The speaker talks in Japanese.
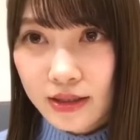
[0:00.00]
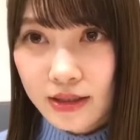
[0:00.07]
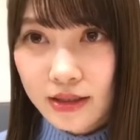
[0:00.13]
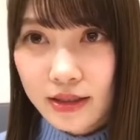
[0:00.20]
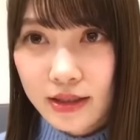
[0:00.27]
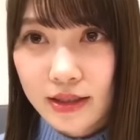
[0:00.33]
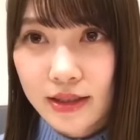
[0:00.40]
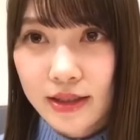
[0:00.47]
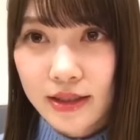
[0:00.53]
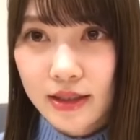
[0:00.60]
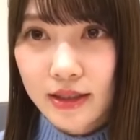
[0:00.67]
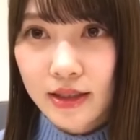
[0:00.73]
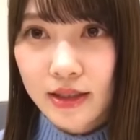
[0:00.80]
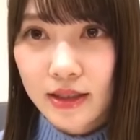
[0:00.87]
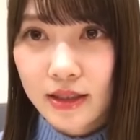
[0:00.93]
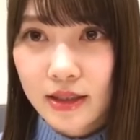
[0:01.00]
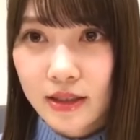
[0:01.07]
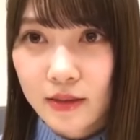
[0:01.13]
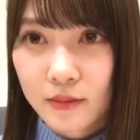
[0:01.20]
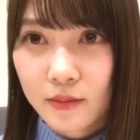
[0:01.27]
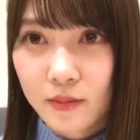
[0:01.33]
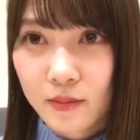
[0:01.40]
ひひひ
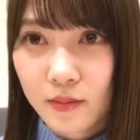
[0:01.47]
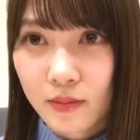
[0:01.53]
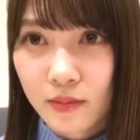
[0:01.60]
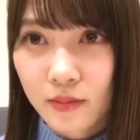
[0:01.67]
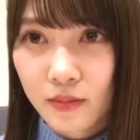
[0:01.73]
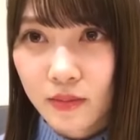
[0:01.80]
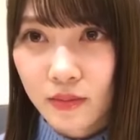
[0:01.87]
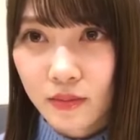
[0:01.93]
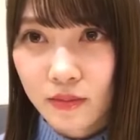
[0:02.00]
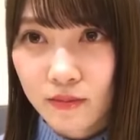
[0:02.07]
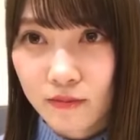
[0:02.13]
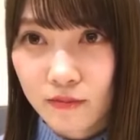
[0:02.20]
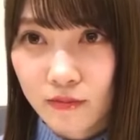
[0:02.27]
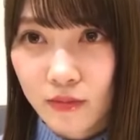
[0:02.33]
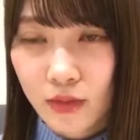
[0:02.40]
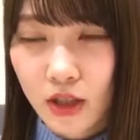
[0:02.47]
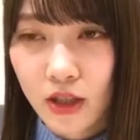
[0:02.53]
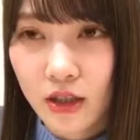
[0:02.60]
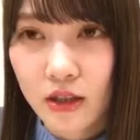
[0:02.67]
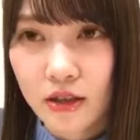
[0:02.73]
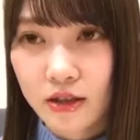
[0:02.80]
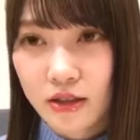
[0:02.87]
ひ。
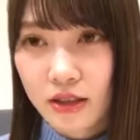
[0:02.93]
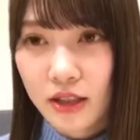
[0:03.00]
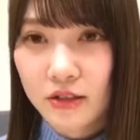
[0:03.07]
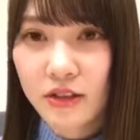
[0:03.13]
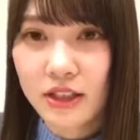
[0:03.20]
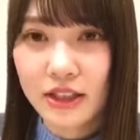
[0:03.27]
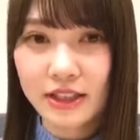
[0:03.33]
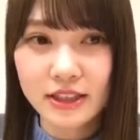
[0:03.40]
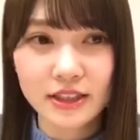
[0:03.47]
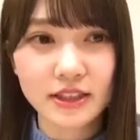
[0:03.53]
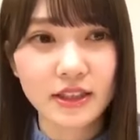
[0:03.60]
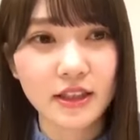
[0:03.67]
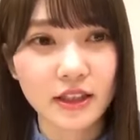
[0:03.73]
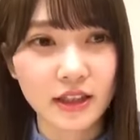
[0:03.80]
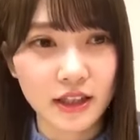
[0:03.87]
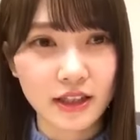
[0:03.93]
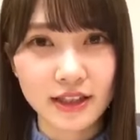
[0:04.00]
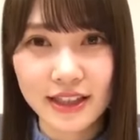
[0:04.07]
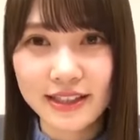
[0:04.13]
あ、何の話したっけ。